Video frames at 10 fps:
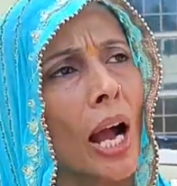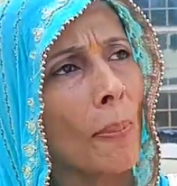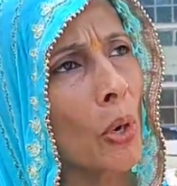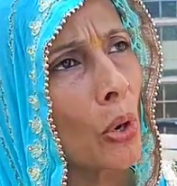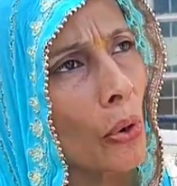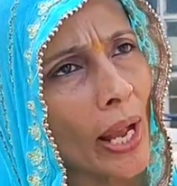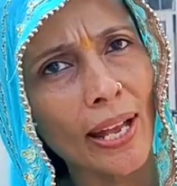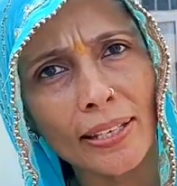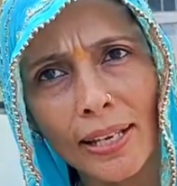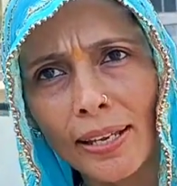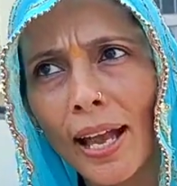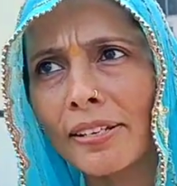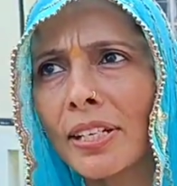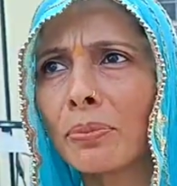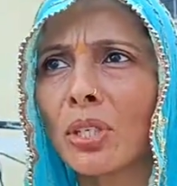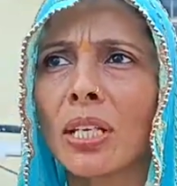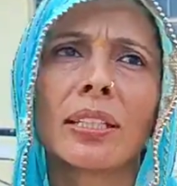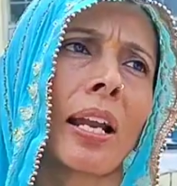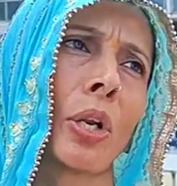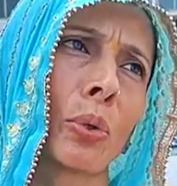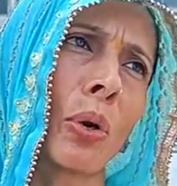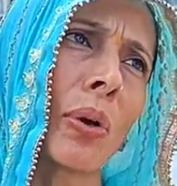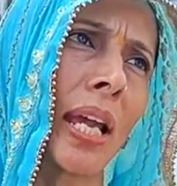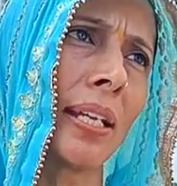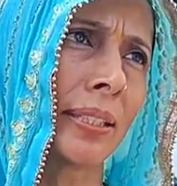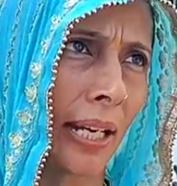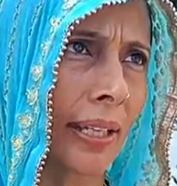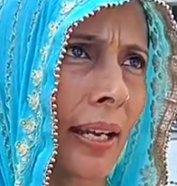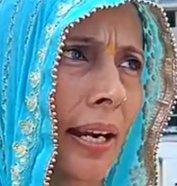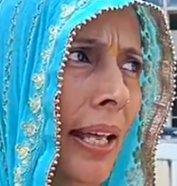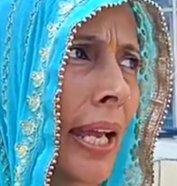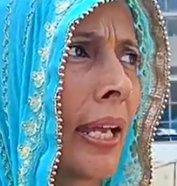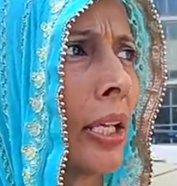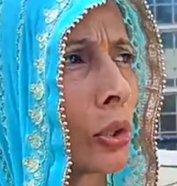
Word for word: आप लोगों को ऐसे ही एस तहसीलदार डॉक्टरों के लिए धक्के खाने हैं